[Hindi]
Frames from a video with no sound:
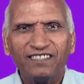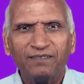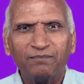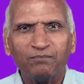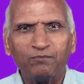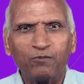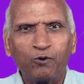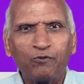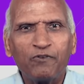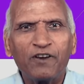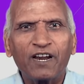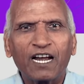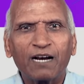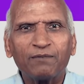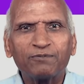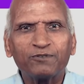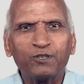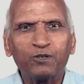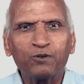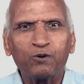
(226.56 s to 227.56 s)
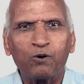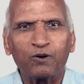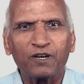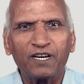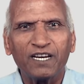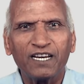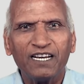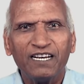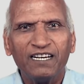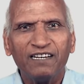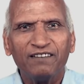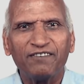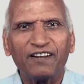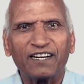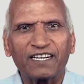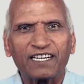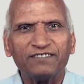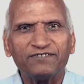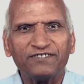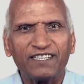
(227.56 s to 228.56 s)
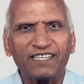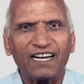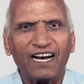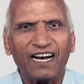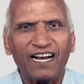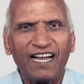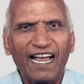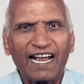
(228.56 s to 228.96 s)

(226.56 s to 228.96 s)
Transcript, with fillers: मूवी कब शुरू होगी फिर किसी का